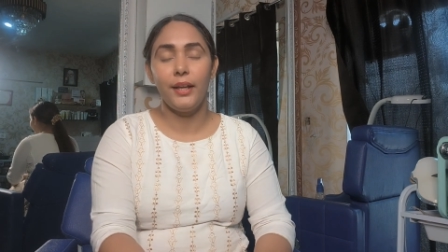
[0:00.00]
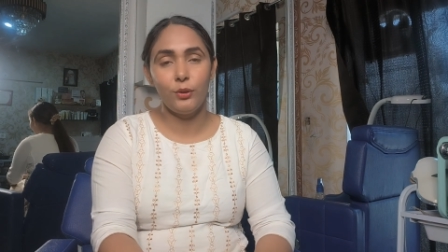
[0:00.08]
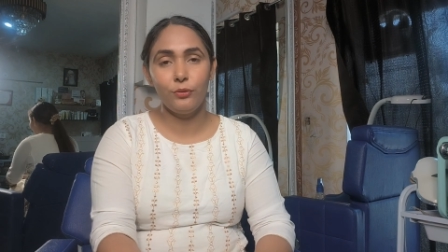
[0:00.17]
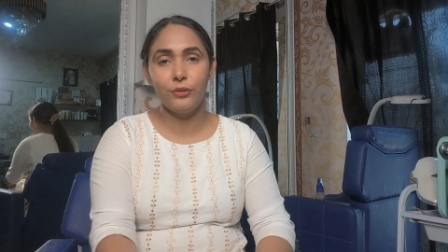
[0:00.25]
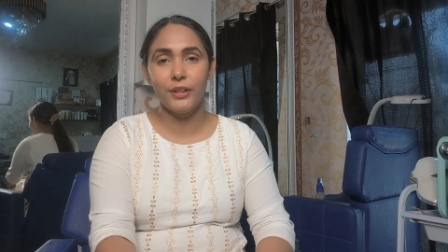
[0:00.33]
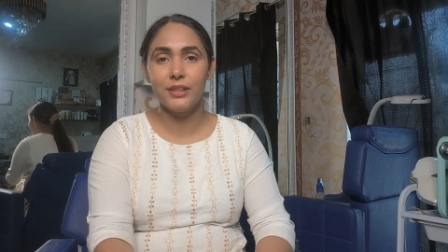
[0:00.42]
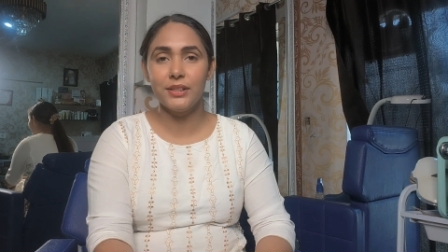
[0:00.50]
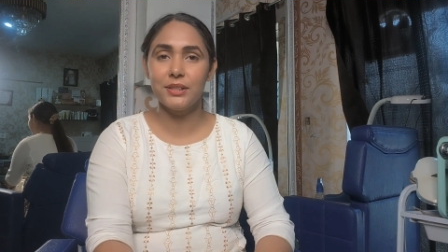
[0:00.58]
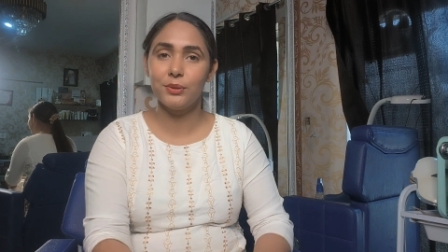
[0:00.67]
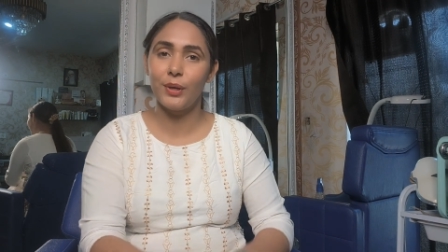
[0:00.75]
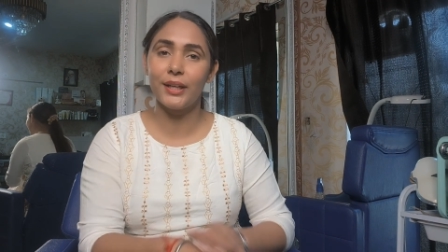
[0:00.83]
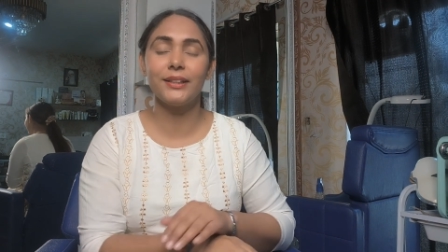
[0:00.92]
फ्रेंड्स
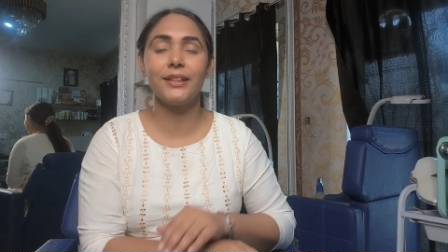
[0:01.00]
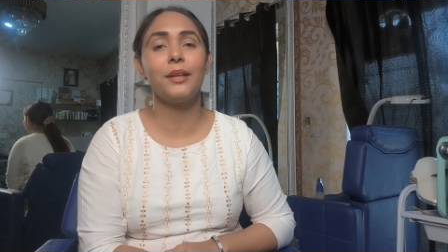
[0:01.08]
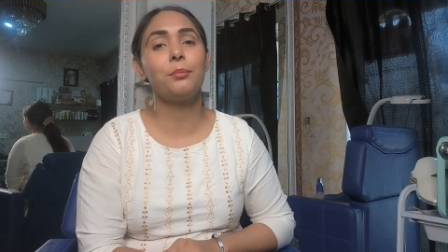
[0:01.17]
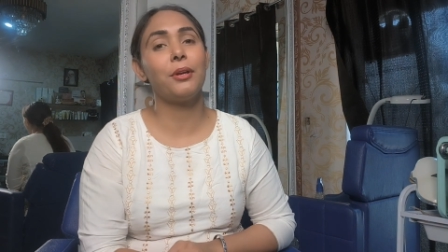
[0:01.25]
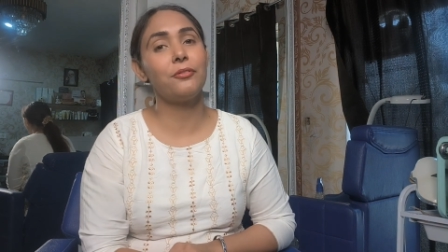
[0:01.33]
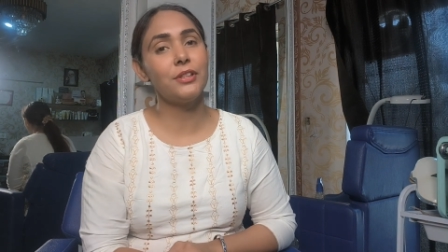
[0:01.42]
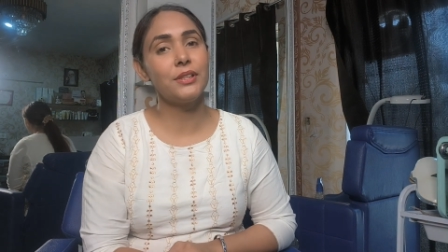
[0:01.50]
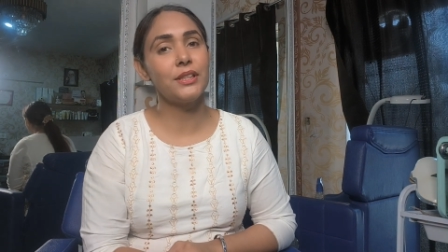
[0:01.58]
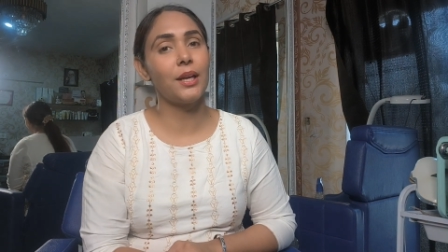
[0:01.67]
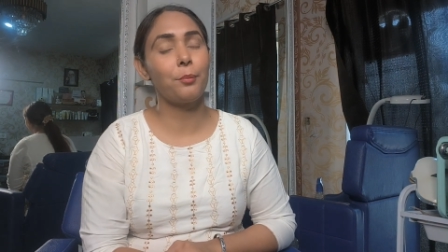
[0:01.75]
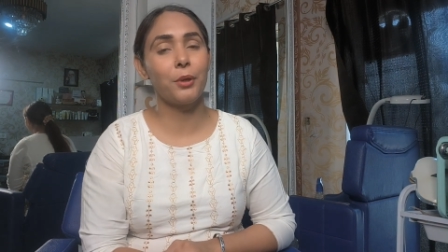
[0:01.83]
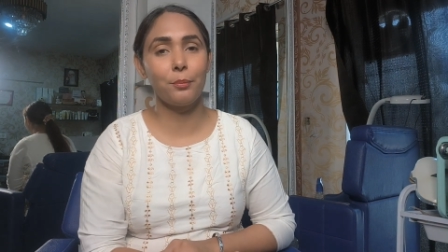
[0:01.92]
स्वागत है एक बार फिर से
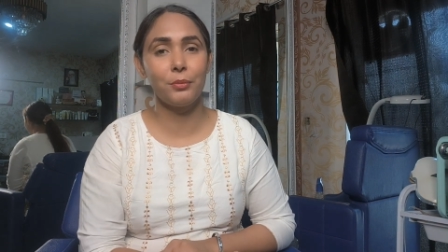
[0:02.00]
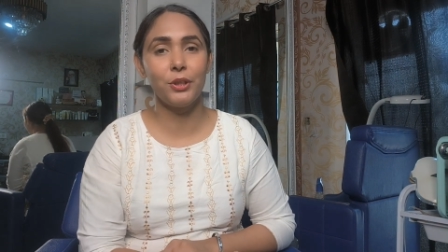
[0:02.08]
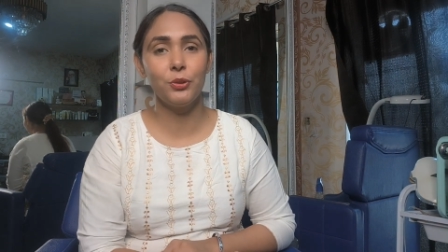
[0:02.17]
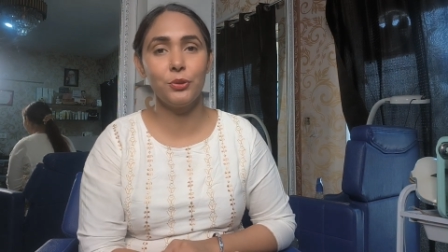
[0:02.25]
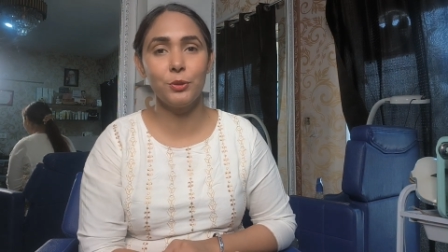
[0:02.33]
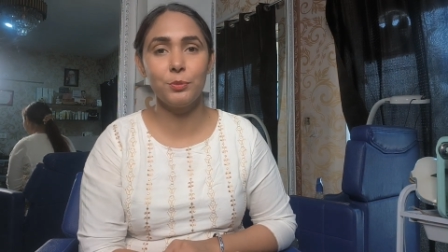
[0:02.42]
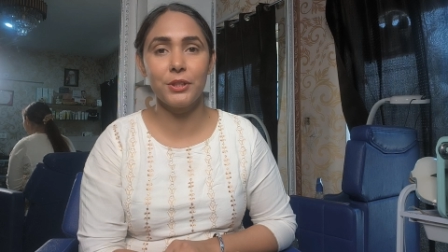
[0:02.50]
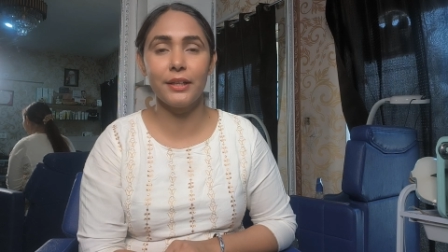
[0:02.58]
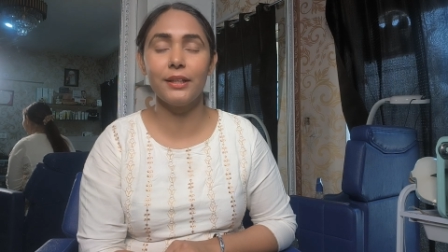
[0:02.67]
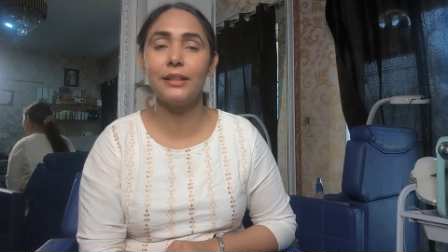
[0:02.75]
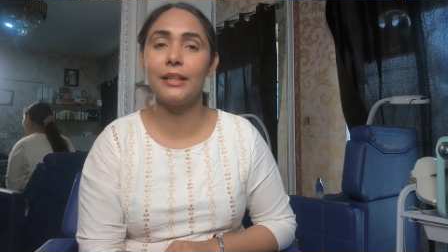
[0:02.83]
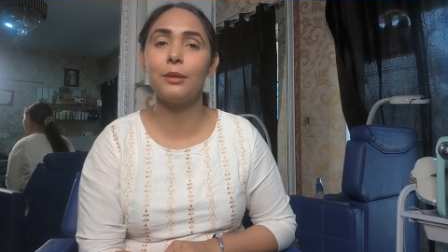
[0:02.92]
आपके अपने यूट्यूब
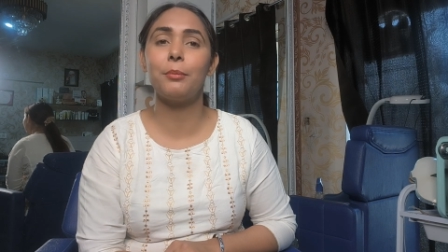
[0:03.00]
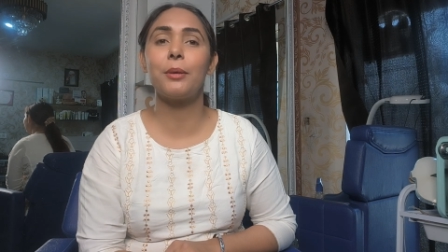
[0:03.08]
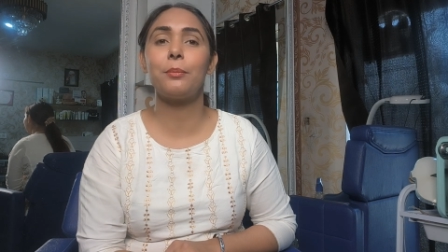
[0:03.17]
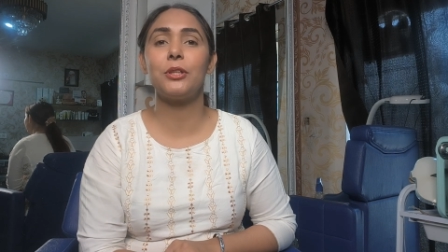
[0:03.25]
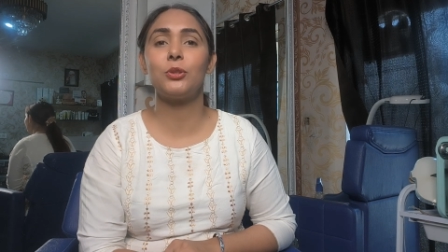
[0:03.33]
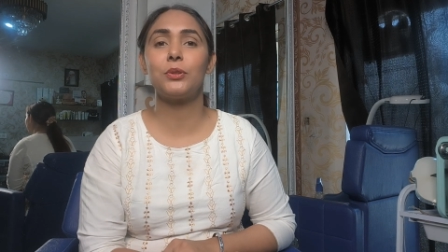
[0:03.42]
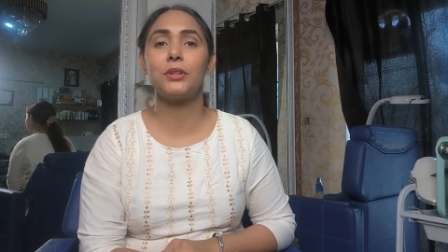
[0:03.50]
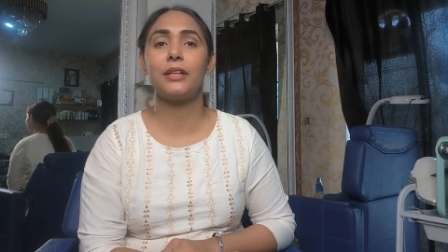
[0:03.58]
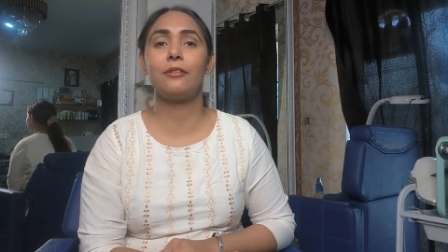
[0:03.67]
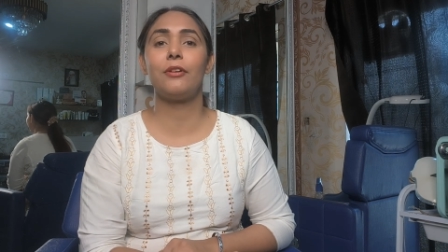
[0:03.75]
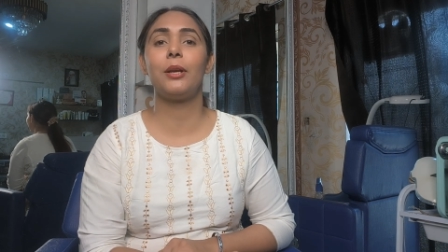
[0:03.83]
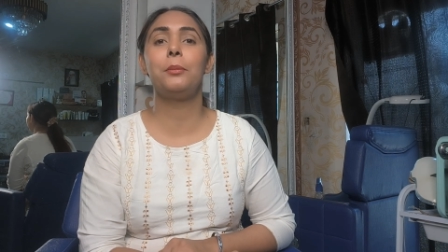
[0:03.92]
चैनल नेट बार बाई बैजूद
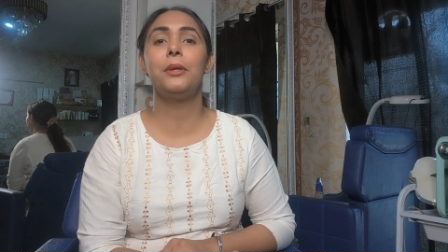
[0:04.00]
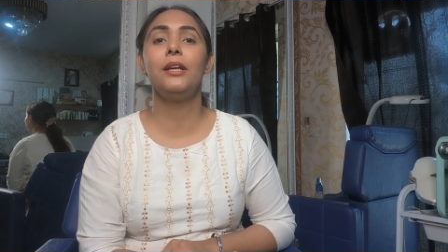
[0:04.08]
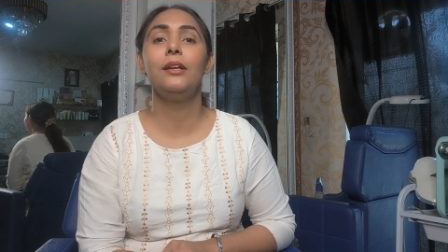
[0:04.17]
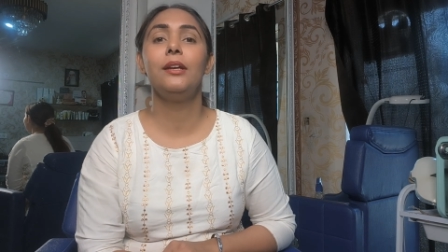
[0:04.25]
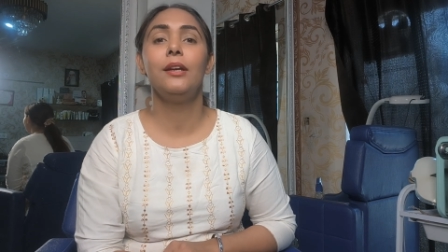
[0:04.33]
करेवाल में